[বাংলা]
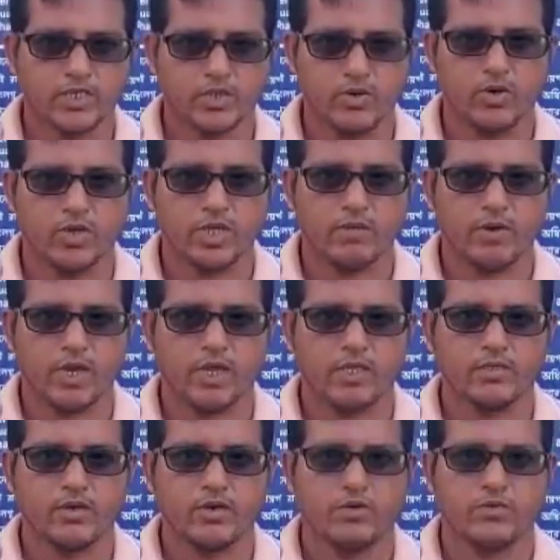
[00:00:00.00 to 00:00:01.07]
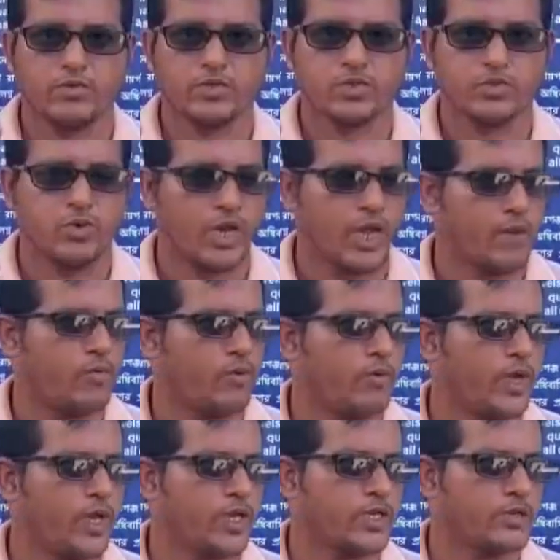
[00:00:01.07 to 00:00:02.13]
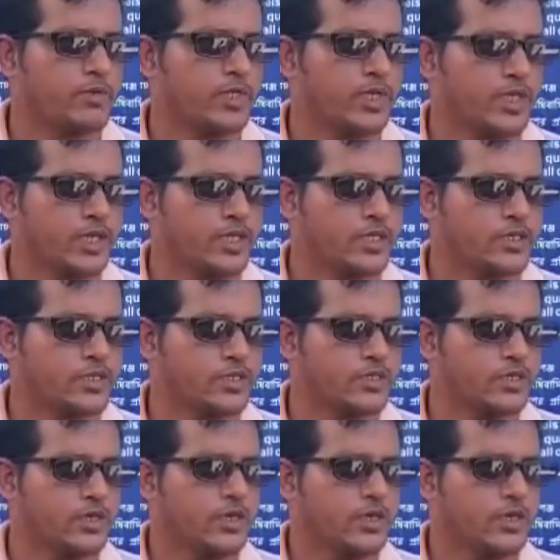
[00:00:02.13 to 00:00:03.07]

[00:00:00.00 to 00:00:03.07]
কিছু হতে পারে তো শুনলাম মোবাইলে টিভিতে দেখতেছি